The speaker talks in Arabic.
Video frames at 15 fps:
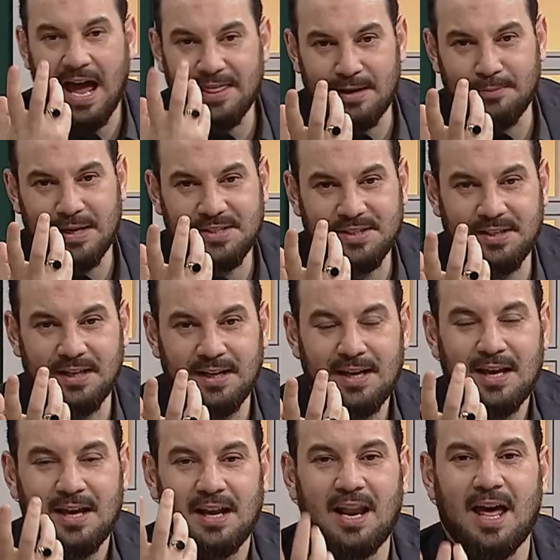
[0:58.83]
هذا المزح
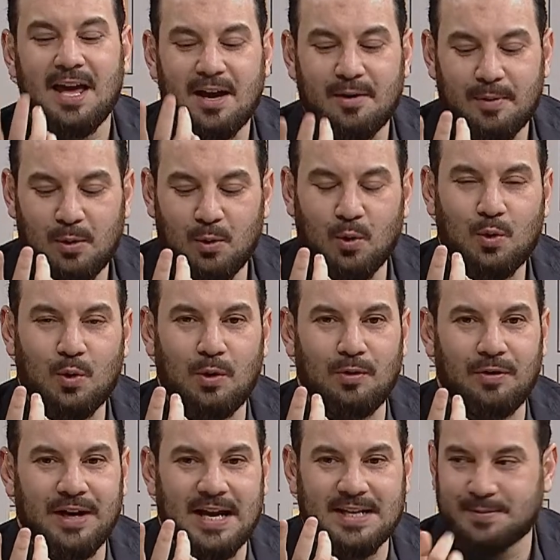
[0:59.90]
لا يقبله كل
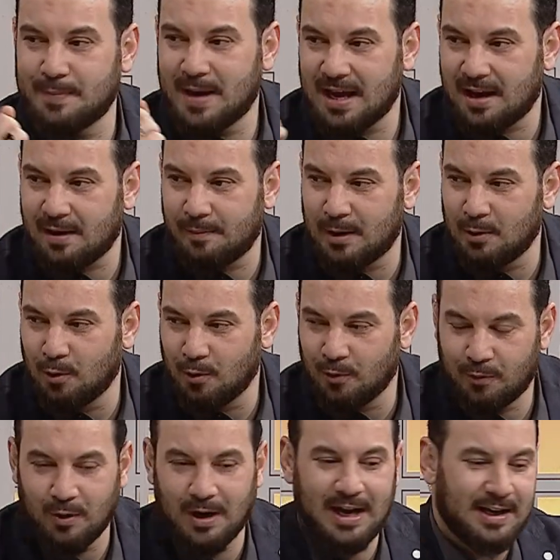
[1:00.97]
الناس ما يقبله
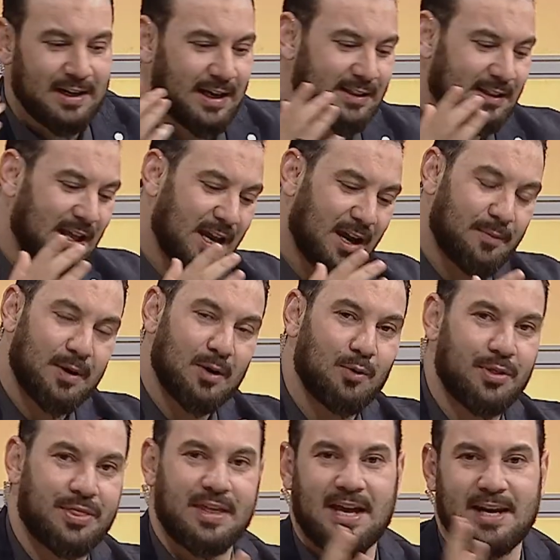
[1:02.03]
فلان قد لا
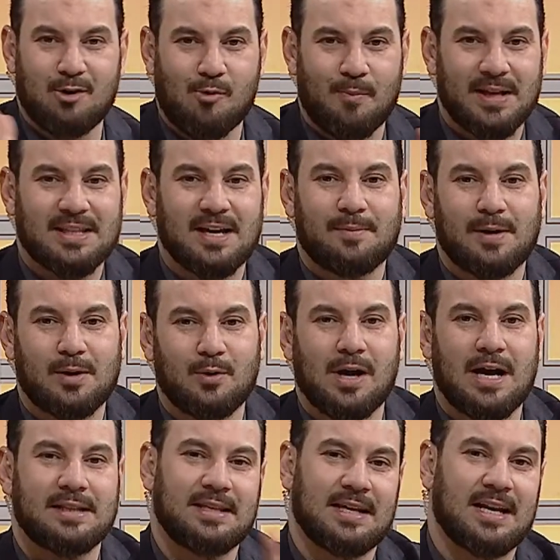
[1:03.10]
يقبله الثاني وما
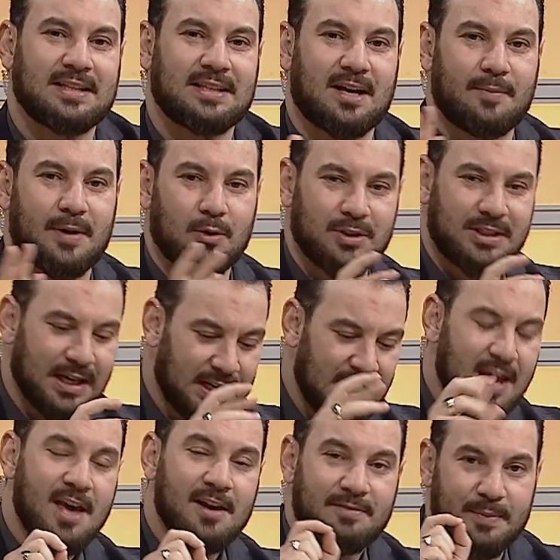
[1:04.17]
تقبله هاته لا تقبله تلك
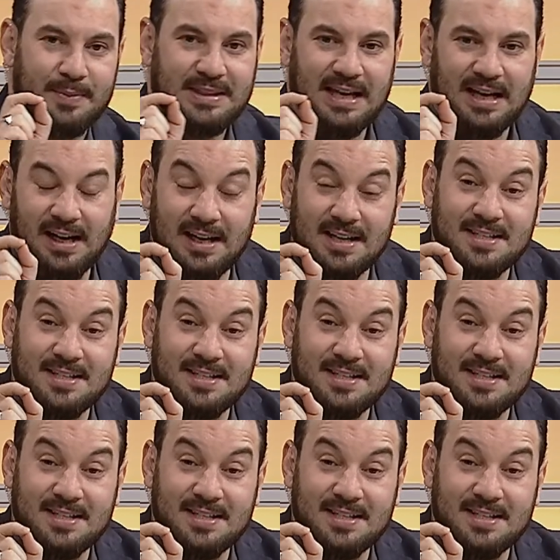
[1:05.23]
فبالتالي